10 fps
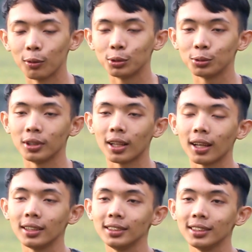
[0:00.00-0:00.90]
dan
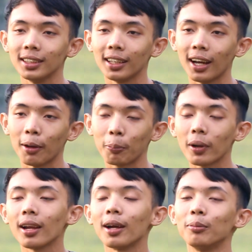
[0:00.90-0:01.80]
lucunya lagi sih
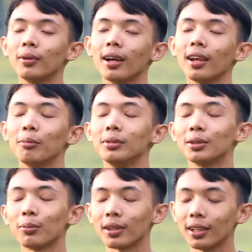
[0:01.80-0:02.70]
pernah
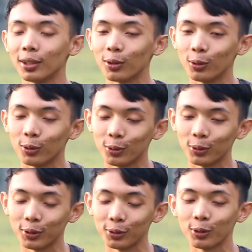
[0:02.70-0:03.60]
mengalami seperti itu